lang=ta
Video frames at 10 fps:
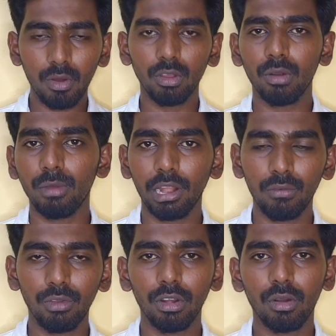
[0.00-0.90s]
உங்களுக்கு ரொம்ப
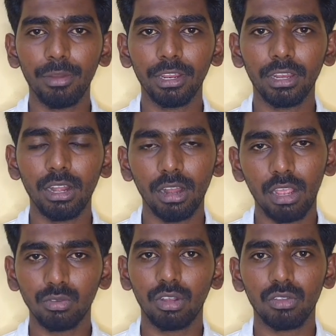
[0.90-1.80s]
ஹெல்ப்ஃபாக இருக்கும் அப்படிங்கிறதுல
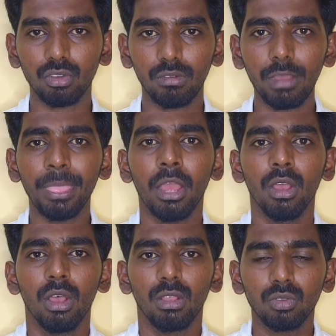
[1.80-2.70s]
நான் ஷுவராக சொல்லுவேன்
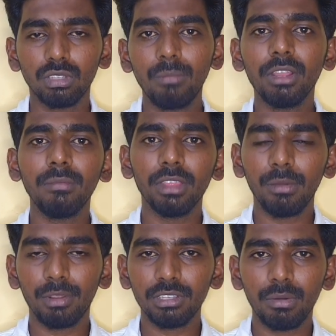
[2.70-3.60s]
ஸோ சம்டைம்
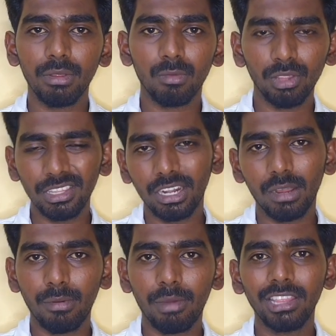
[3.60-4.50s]
ஏதாவது பிரச்சனை அப்படிங்கும்போது
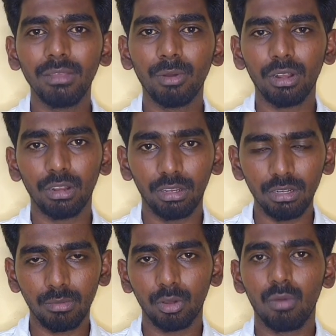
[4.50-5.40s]
இதில் நம்ம மாற்றி பண்ணுறதுக்கு
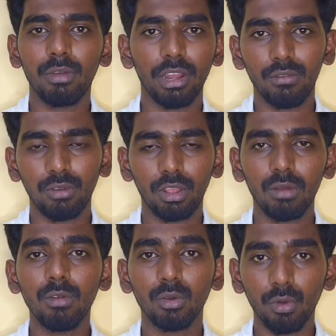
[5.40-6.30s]
நமக்கு ரொம்ப ஹெல்ப்ஃபுல்லாக
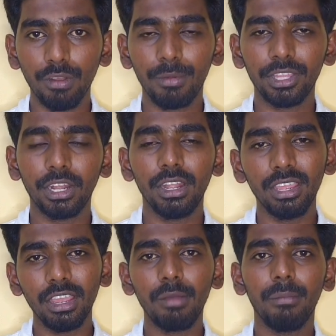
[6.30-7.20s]
இருக்கும் அண்ட் கூடவே பார்த்தீங்கன்னா
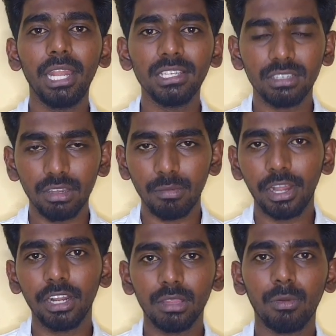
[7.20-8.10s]
நீங்கள் மெயின்
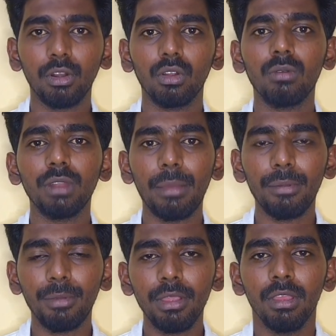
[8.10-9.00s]
ஸ்ட்ரீமாக எடுத்து பண்ணுறதுக்கும்
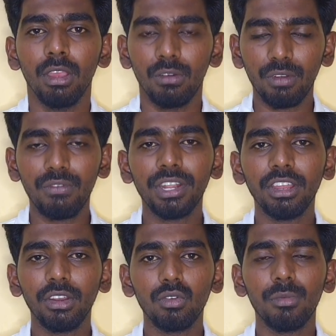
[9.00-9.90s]
ரேபி பே
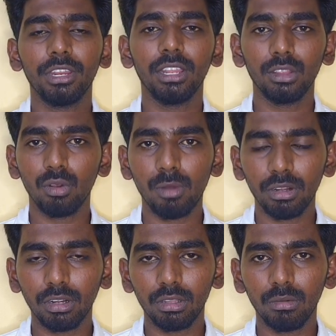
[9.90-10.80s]
பர்ஃபெக்டாக இருக்கும் அப்படிங்களா எந்த ஒரு
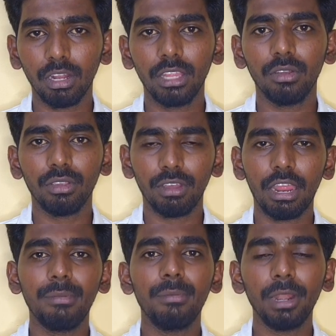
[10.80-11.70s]
மாற்று கருத்தும் கிடையாது ஓகேவா
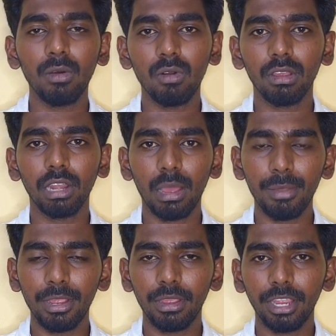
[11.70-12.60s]
ரேபி பேல உங்களுக்கு
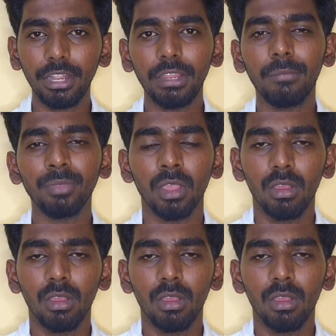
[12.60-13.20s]
எல்லாமே ஏடிஎம்